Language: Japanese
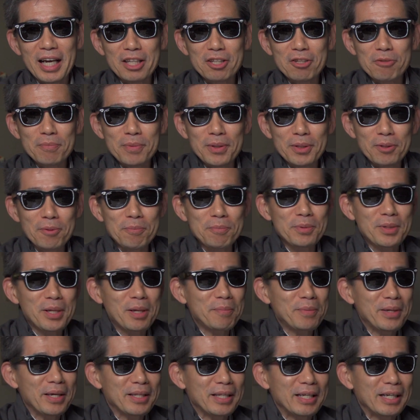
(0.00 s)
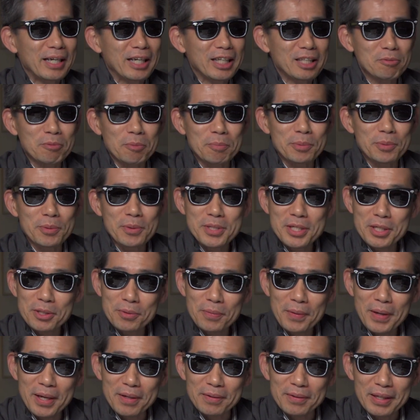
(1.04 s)
アドベのプレミアなんかでも
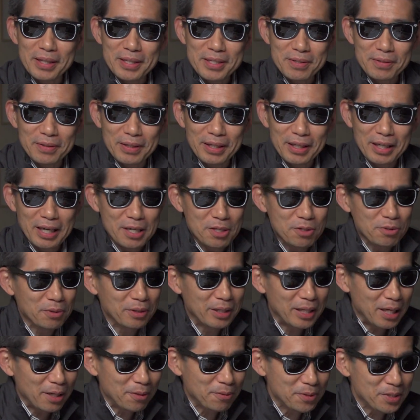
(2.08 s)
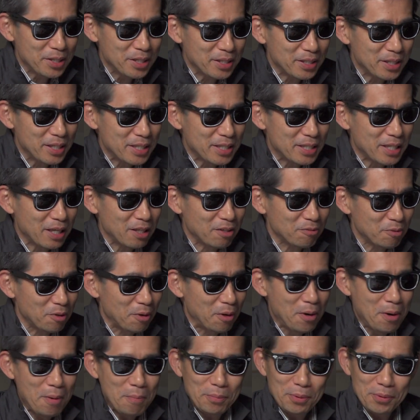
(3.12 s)
プロジェクトファイルなんですよねだからちょっとややこしいんですけども
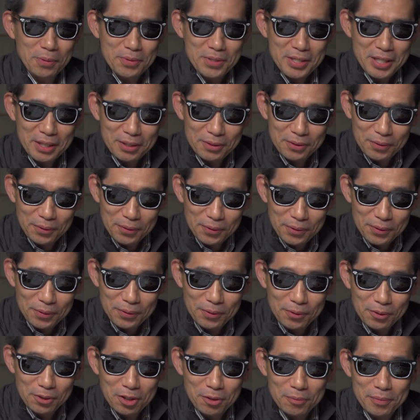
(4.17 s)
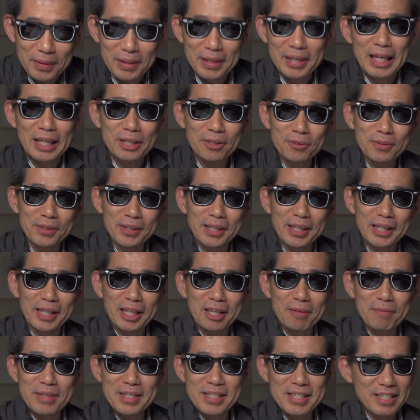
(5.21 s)
プロジェクトっていう言葉は後で出て
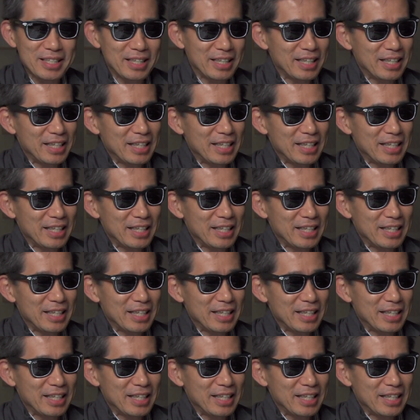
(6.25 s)
きます